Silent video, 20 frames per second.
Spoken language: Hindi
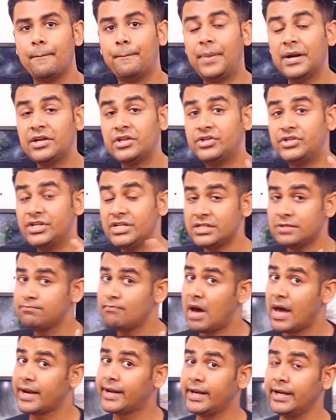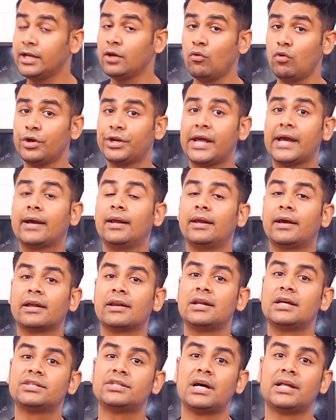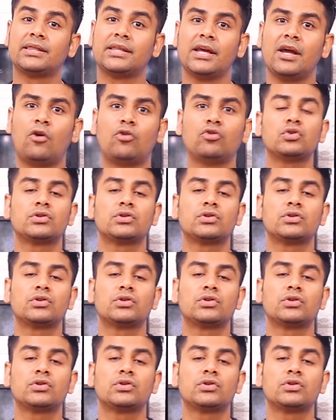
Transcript: बट जिस मार्केट को वो टैकल करना चाहते